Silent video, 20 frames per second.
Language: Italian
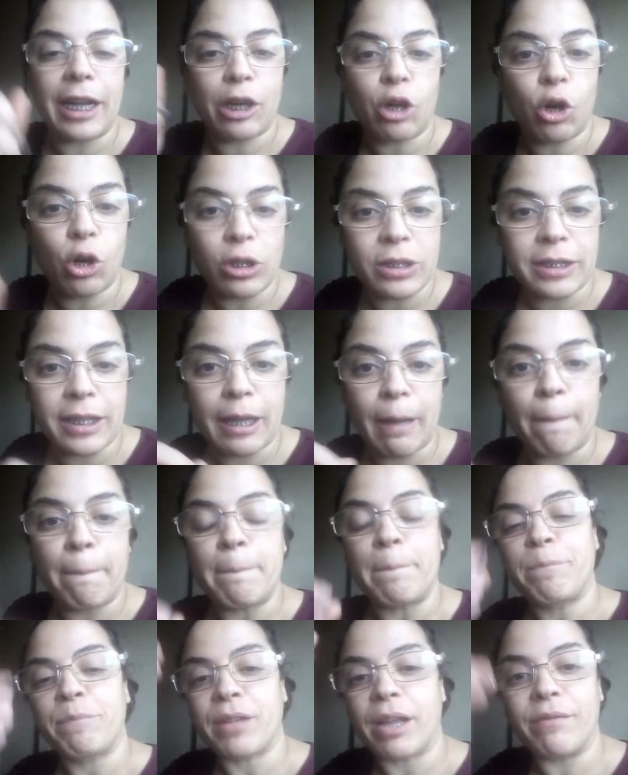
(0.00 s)
le
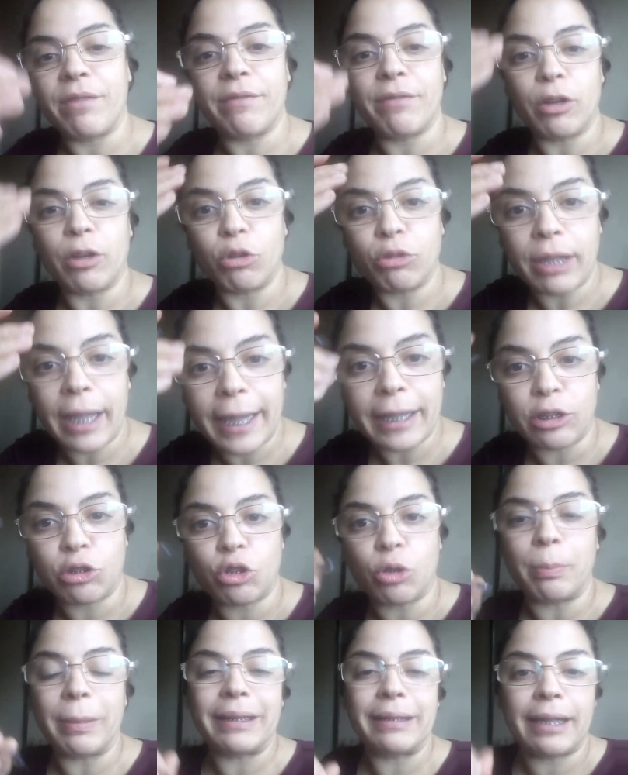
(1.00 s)
cose che avevano
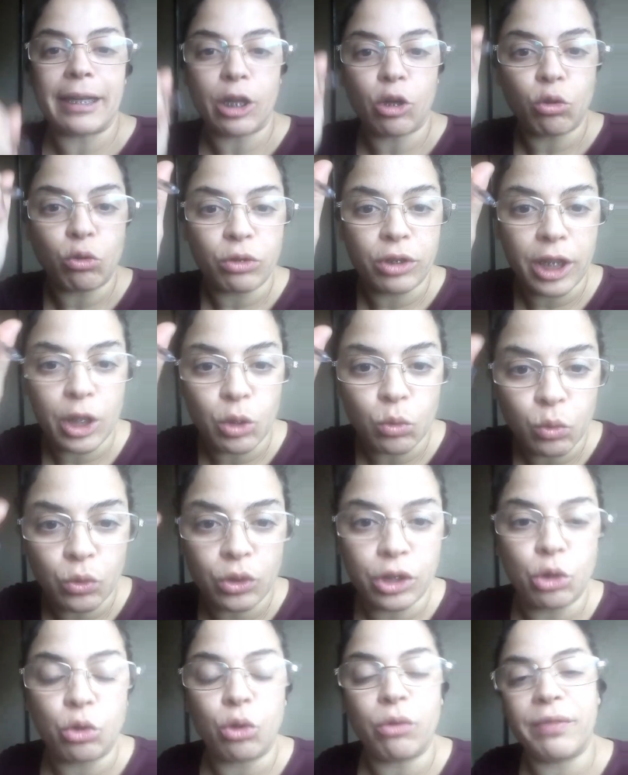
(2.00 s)
detto, mettere i
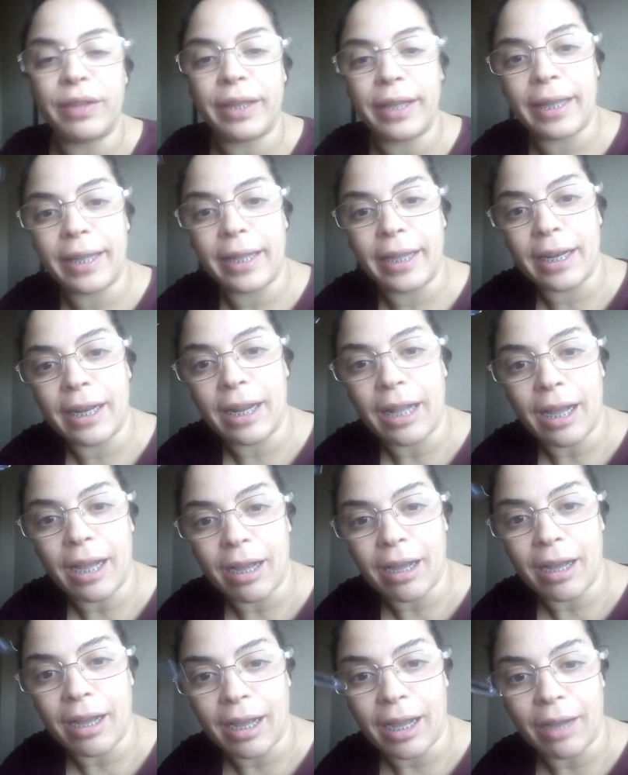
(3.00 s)
contenuti dove uh,
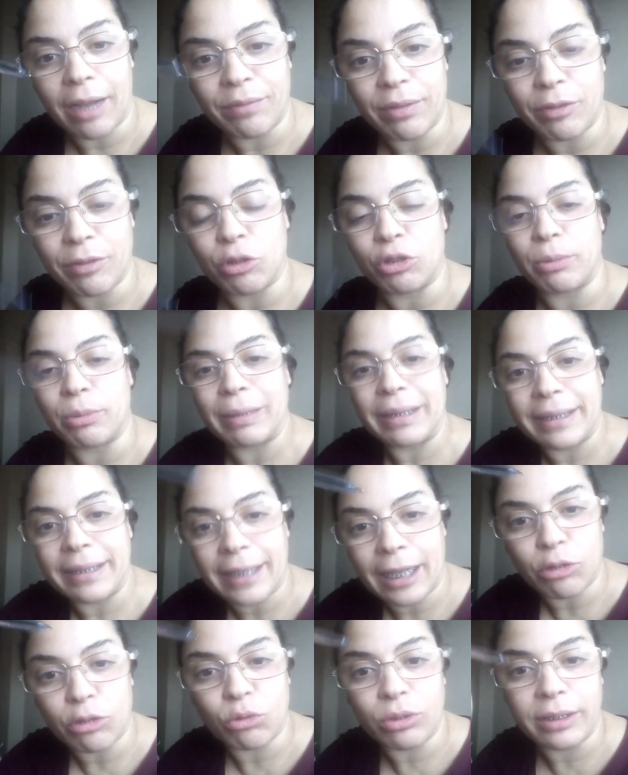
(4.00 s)
avevano
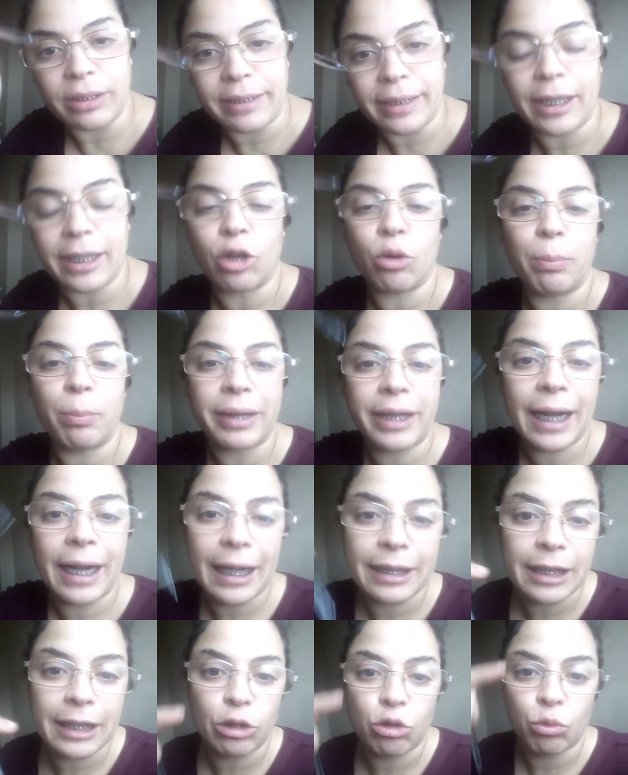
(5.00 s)
dimenticato di dirlo perché
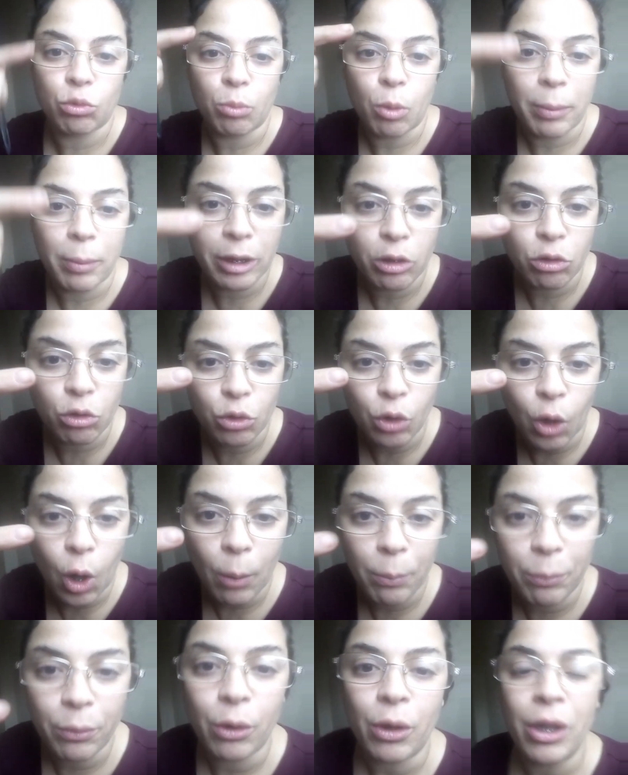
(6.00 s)
l'hanno detto un momento
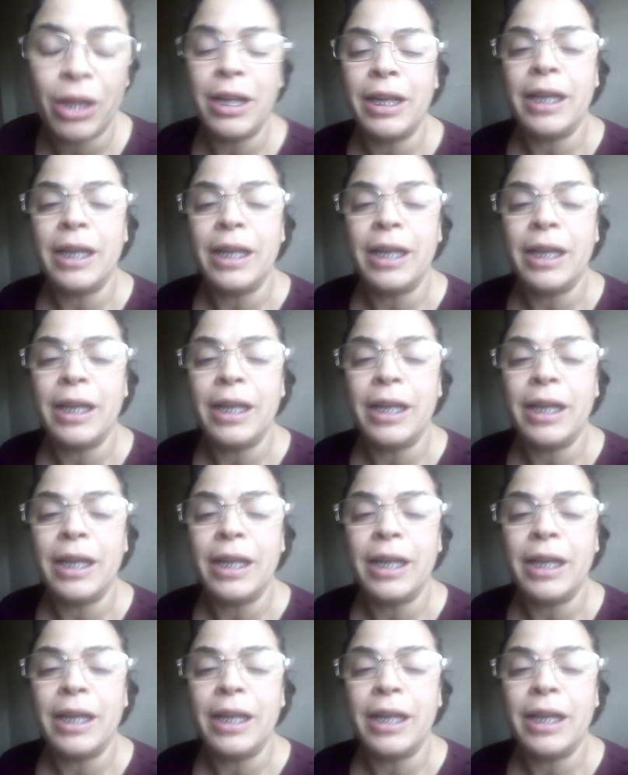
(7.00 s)
dopo.